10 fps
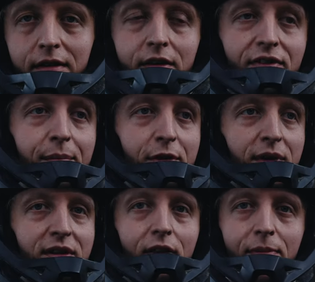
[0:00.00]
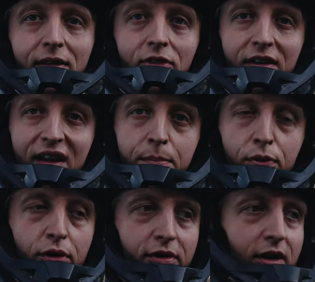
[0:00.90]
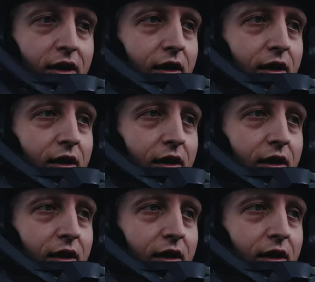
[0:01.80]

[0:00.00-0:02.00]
Ich war mit Mitte 20 an dem Punkt,